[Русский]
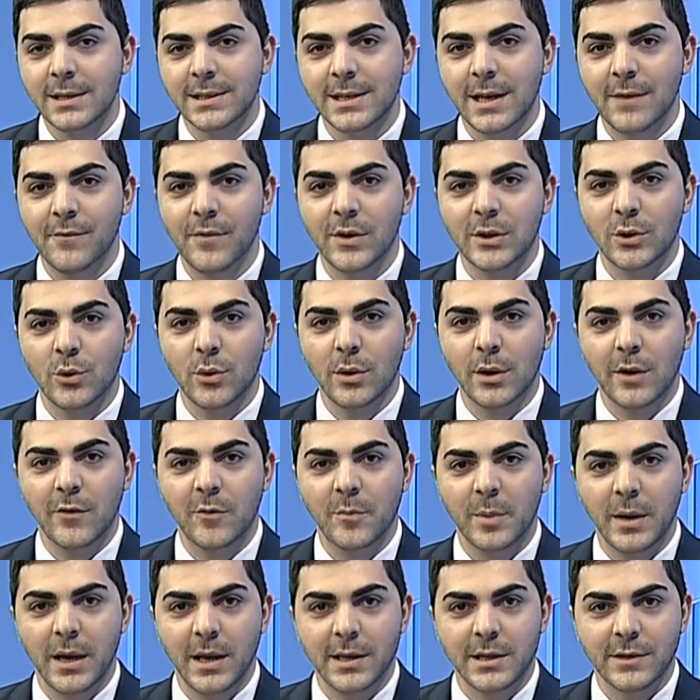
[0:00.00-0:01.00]
Сам
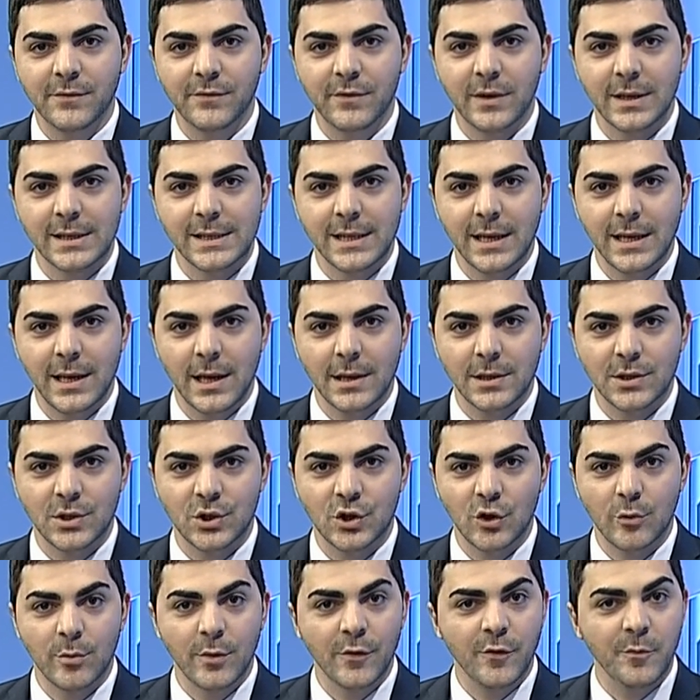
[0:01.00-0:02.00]
фотограф приедет в Красноярск,
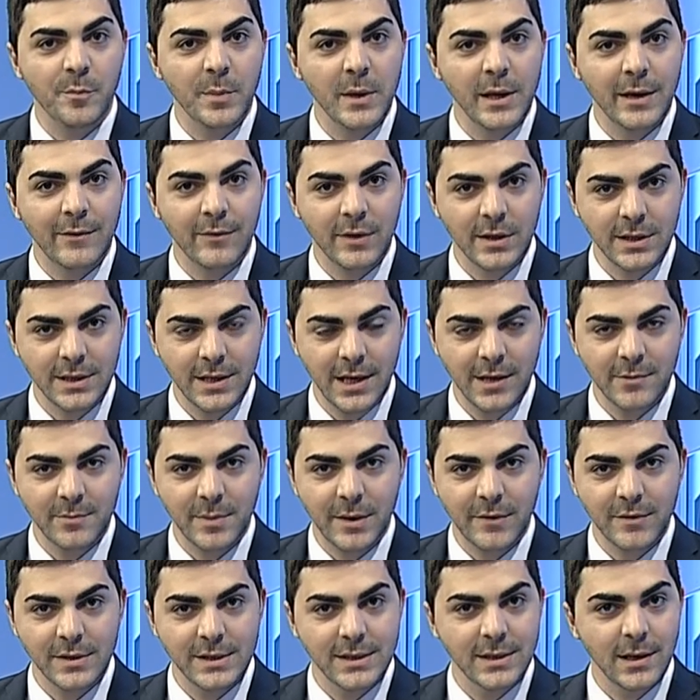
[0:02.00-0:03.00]
чтобы в первый день
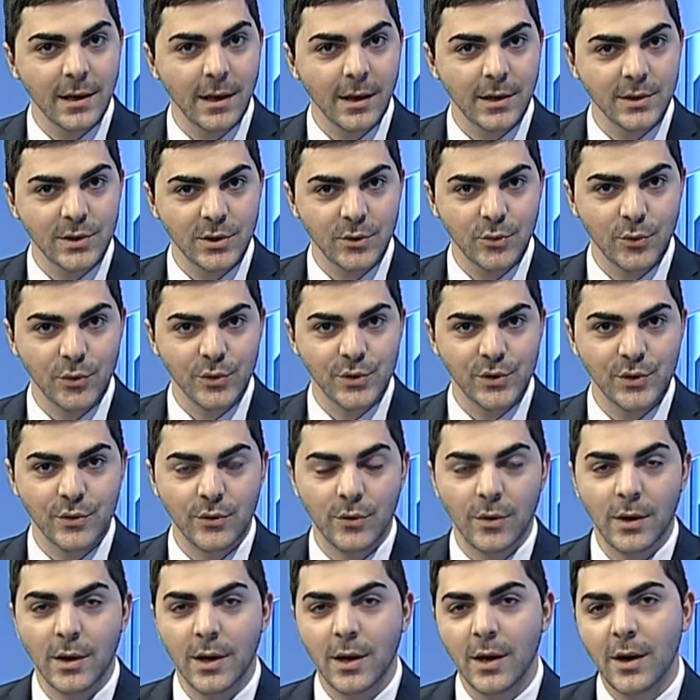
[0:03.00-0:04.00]
провести
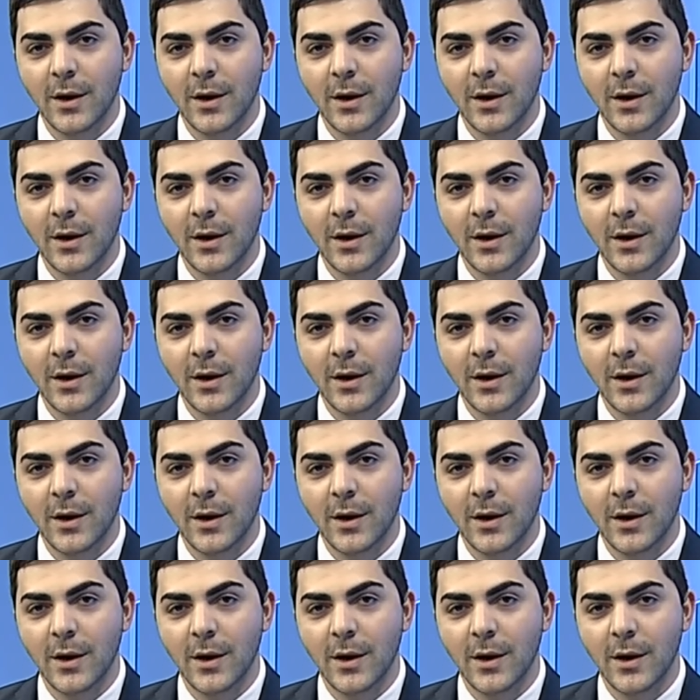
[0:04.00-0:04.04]
экскурсию.